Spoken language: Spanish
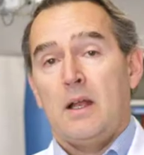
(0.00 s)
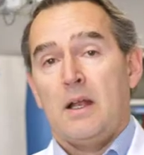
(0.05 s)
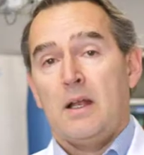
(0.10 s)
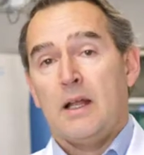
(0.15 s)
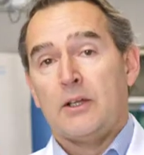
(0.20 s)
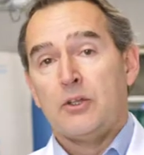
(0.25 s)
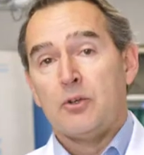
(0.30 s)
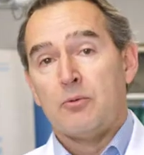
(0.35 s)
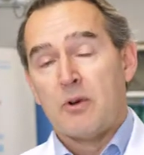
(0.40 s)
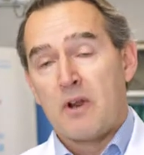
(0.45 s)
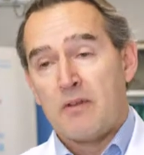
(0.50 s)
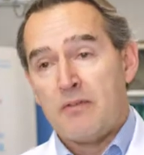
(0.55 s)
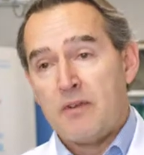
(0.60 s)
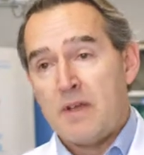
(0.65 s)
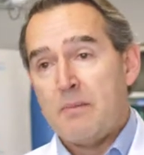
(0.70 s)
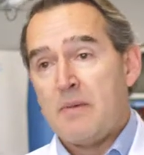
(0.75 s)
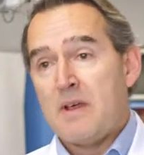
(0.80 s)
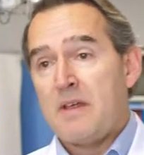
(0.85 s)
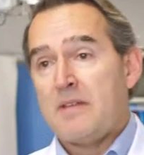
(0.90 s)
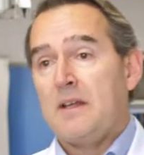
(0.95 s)
La
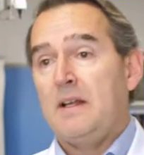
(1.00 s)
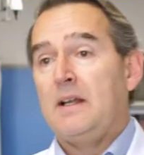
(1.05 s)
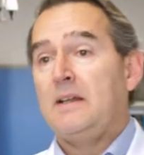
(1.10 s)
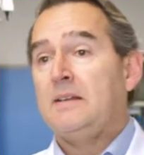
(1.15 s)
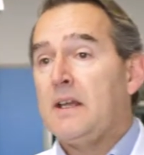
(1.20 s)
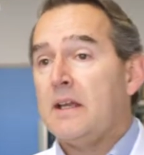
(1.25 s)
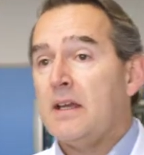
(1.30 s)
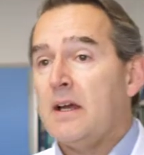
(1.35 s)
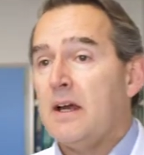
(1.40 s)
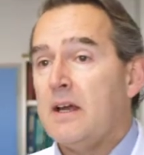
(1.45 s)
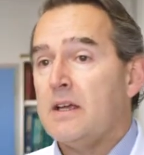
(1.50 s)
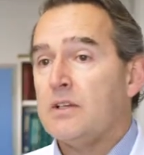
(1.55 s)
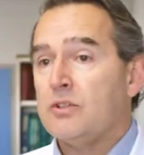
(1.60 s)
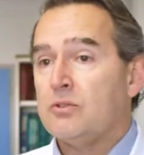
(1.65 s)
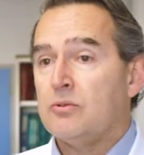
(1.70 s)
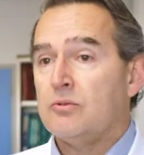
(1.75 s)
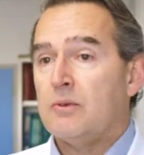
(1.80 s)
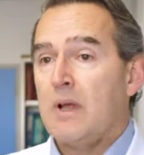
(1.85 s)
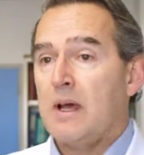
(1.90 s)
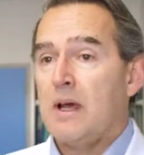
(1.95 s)
tomografía en impedancia eléctrica es
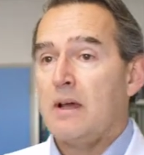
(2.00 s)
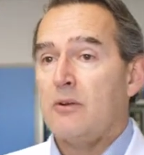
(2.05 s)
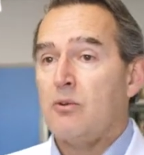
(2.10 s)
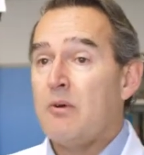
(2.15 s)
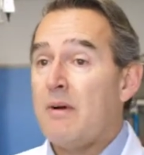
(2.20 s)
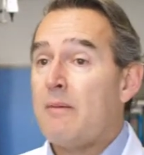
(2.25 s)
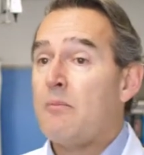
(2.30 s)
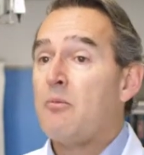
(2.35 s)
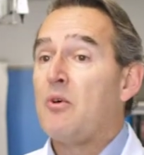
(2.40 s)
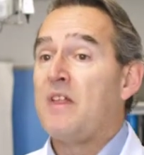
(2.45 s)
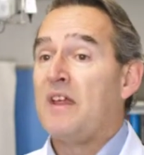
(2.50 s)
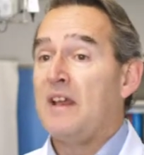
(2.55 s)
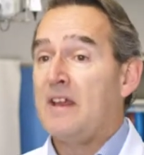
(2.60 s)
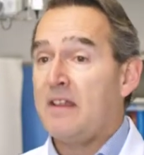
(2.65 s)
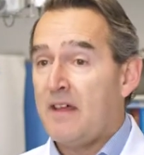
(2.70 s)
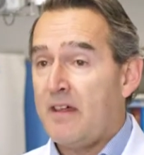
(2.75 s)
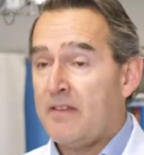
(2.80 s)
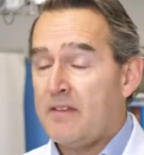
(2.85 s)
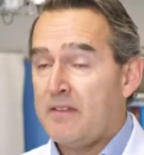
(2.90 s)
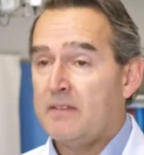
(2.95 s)
una nueva
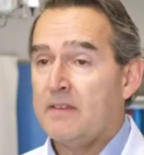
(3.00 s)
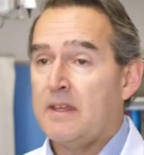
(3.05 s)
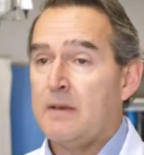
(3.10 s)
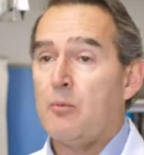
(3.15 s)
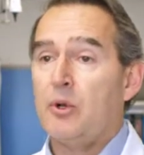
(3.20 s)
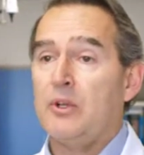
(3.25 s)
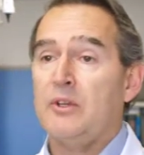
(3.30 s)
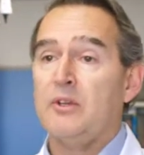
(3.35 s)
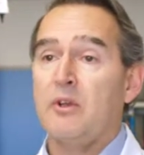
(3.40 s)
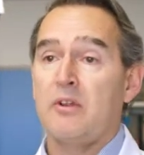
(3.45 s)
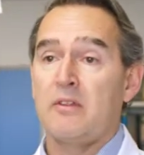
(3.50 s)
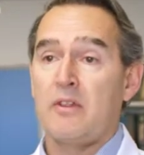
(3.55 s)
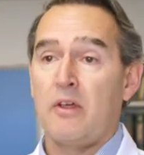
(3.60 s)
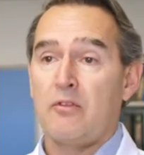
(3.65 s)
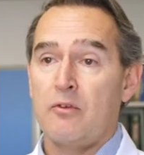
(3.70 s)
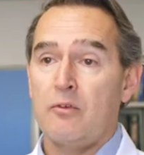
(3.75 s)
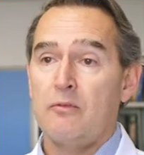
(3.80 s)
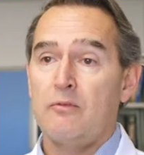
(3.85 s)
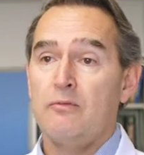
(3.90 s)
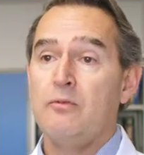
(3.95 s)
modalidad de
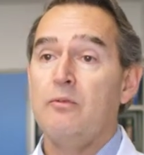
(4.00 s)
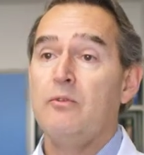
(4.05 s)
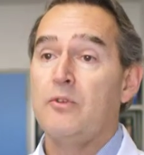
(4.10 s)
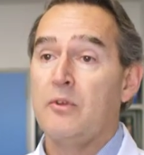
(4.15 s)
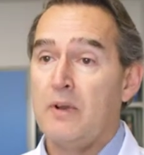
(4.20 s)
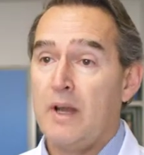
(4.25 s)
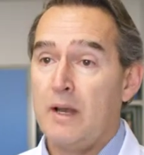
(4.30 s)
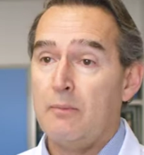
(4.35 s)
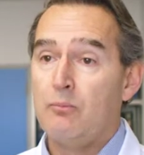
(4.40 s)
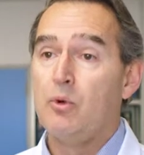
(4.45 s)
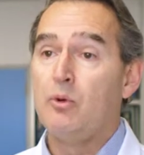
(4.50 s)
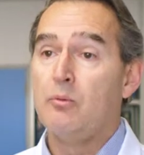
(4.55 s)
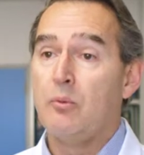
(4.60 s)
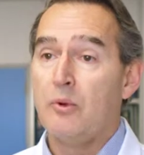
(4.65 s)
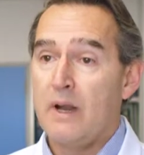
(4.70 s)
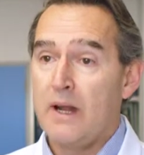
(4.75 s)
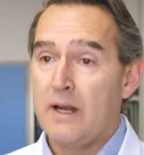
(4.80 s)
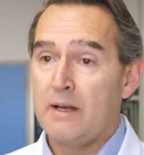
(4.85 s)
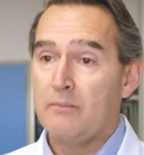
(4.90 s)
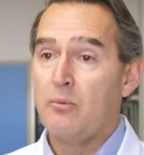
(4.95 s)
monitorización funcional
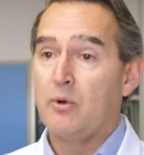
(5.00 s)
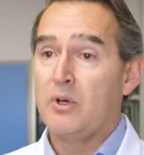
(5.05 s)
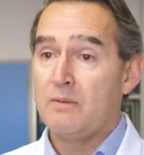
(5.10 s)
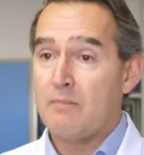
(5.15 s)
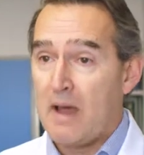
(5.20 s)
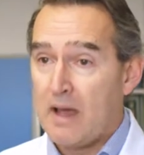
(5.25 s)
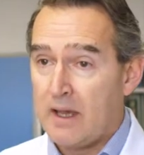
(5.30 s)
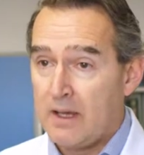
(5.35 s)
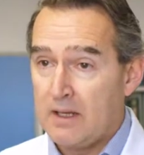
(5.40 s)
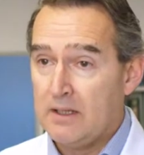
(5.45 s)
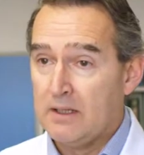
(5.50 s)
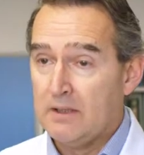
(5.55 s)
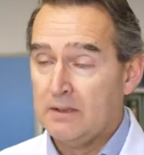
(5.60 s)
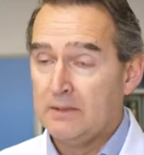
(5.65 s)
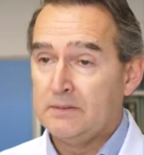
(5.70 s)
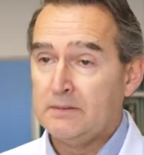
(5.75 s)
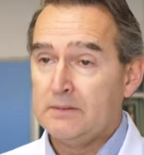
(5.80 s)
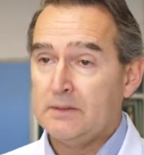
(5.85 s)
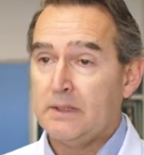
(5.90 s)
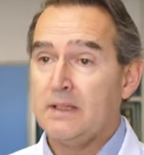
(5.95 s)
pulmonar por imagen
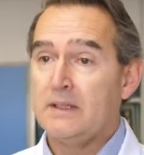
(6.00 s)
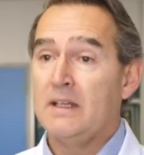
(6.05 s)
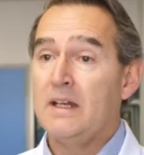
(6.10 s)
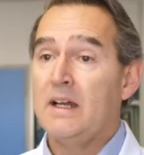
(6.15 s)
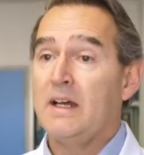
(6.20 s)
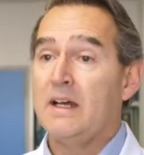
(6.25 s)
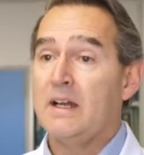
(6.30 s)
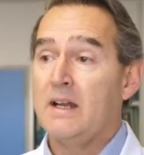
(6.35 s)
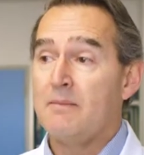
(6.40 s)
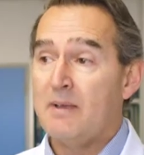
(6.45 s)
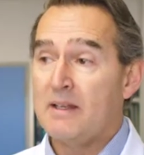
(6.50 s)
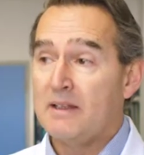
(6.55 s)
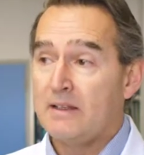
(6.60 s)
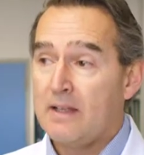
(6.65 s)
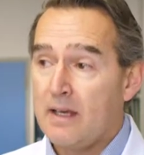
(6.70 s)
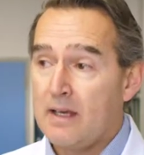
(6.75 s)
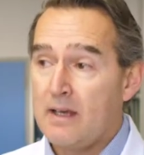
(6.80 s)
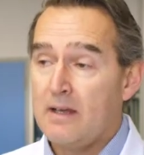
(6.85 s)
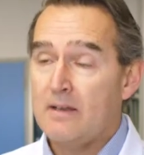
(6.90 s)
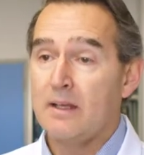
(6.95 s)
que tiene la gran
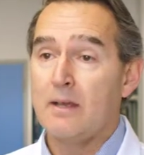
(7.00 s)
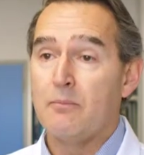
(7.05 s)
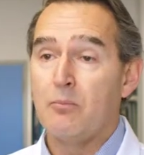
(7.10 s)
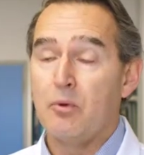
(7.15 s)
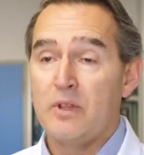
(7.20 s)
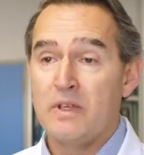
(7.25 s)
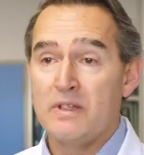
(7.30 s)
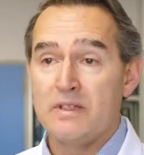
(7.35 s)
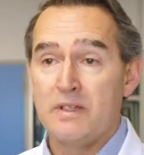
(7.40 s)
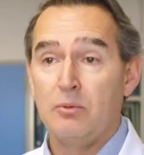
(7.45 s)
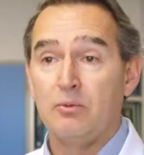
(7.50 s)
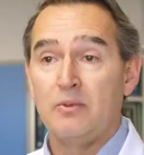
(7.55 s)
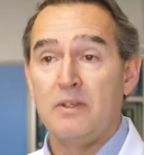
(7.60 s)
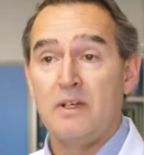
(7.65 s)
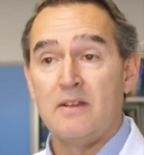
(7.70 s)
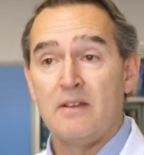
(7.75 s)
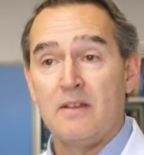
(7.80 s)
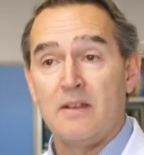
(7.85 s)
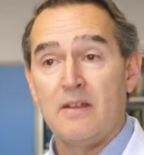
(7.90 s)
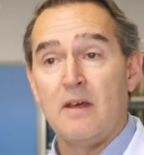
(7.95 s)
ventaja de que puede ser
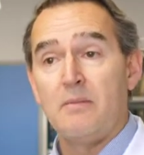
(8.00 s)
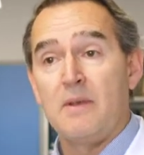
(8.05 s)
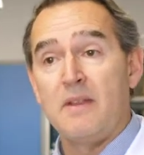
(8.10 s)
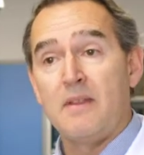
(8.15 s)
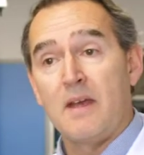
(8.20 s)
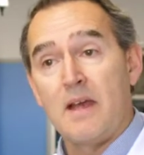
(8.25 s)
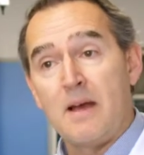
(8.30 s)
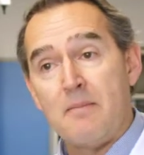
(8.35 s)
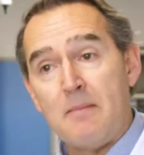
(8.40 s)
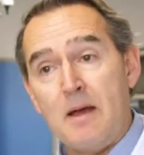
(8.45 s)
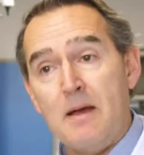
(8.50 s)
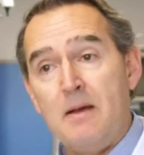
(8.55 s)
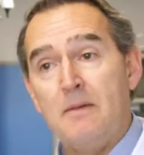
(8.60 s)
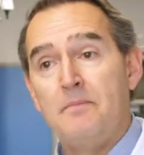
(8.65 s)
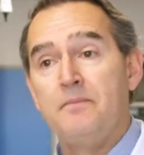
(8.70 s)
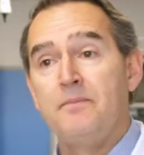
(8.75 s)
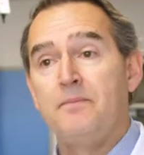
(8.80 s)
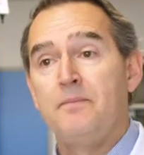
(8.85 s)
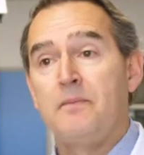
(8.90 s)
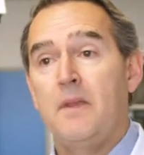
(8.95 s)
utilizada a pie de cama.
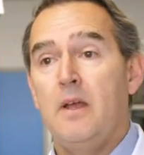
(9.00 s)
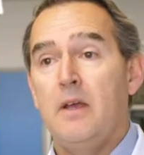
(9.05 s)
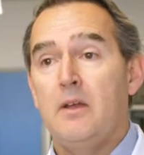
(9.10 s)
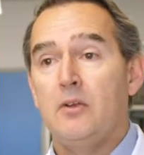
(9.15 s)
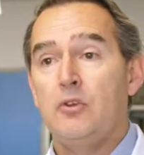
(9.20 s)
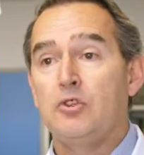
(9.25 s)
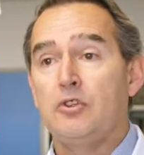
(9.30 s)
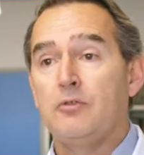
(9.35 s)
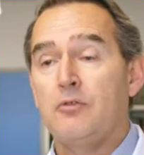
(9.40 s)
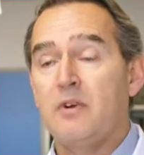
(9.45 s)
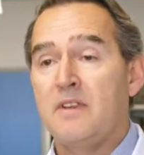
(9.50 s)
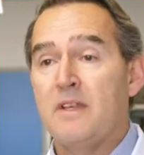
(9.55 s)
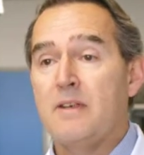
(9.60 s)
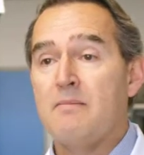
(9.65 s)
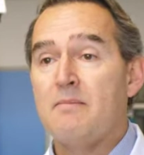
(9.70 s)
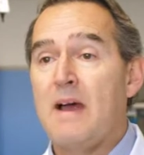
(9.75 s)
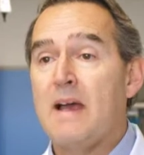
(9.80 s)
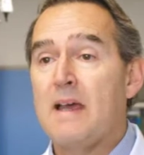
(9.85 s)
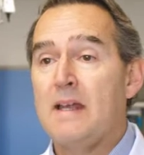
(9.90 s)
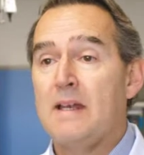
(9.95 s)
Nos ofrece
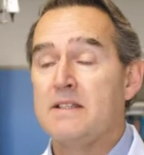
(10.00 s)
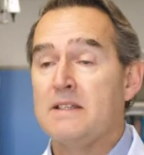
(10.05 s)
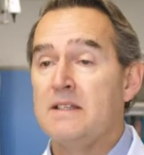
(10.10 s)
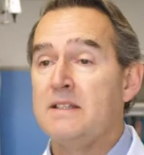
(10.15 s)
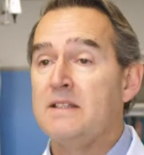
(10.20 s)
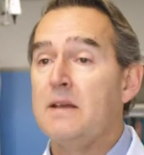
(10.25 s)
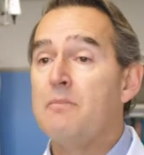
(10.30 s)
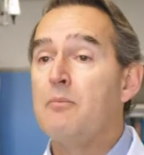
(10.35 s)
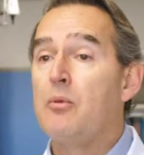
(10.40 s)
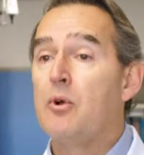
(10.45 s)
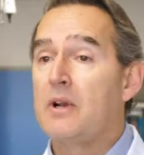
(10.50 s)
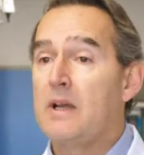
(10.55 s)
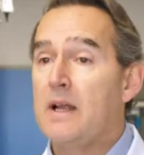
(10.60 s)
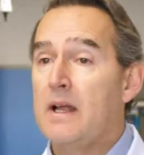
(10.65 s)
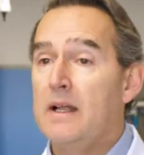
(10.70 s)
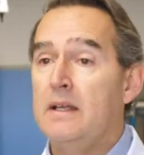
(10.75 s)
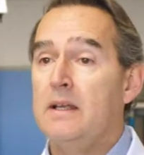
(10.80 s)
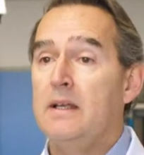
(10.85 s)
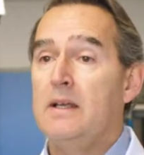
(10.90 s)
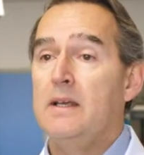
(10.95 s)
imágenes en tiempo
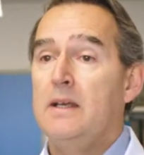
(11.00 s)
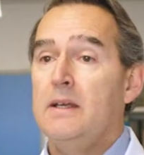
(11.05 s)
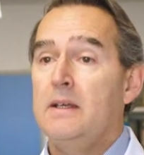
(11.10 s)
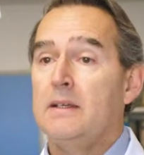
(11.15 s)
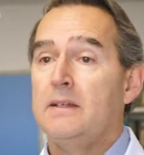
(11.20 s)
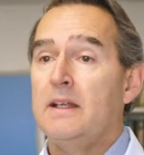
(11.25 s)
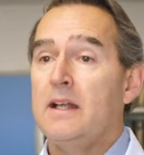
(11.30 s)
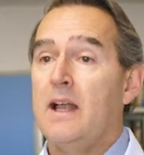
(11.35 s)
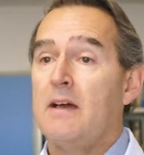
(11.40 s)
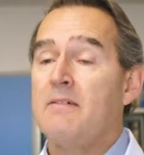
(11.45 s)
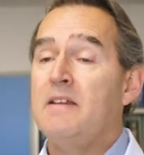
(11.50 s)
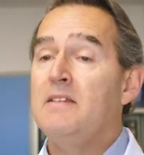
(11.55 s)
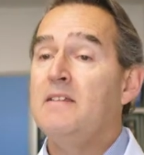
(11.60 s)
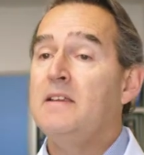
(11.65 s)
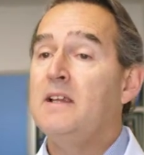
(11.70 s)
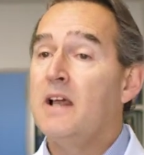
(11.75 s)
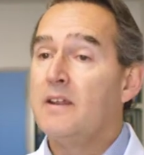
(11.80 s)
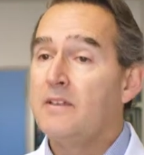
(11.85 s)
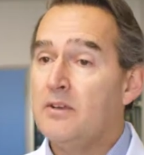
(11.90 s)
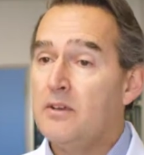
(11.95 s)
real de la
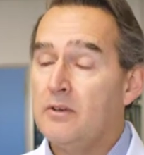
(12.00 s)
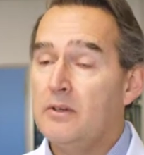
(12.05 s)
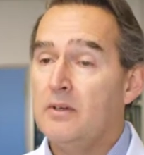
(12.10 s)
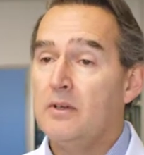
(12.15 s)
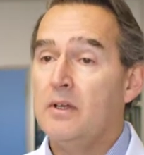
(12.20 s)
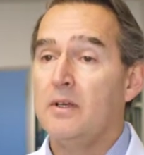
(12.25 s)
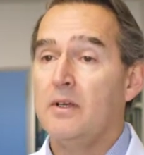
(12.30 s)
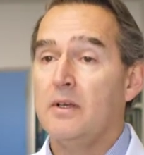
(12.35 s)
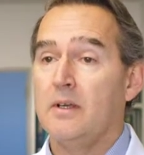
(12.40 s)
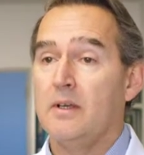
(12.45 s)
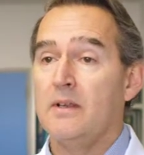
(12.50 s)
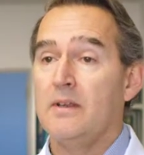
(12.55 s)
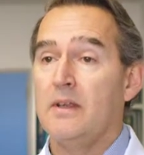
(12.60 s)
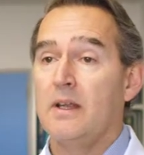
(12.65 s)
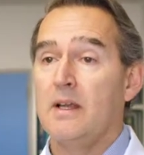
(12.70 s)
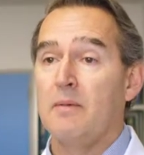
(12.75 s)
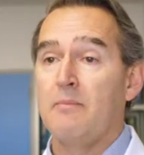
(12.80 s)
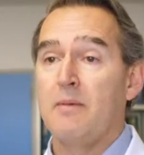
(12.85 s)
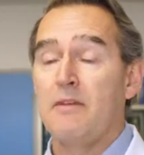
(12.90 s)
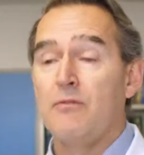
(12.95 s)
ventilación y de
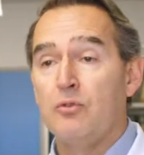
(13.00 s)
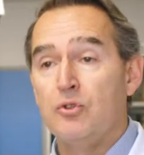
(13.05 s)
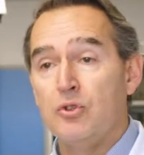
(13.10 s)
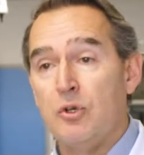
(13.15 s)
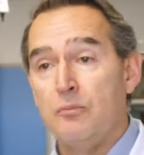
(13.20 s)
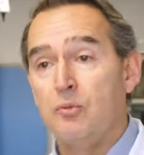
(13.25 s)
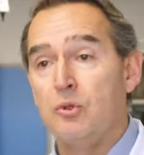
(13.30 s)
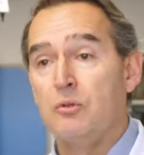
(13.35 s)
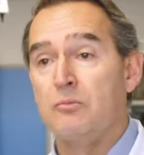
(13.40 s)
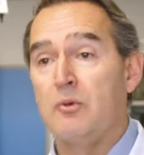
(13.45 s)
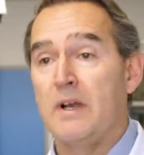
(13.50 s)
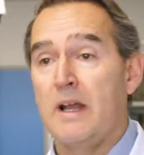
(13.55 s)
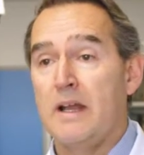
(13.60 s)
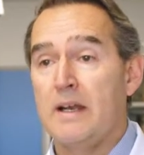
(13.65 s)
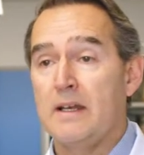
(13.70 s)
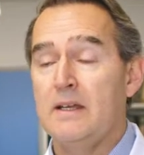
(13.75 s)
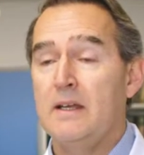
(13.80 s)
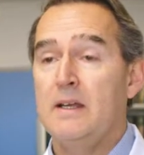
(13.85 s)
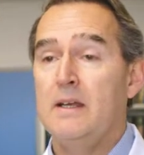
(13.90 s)
la perfusión pulmonar,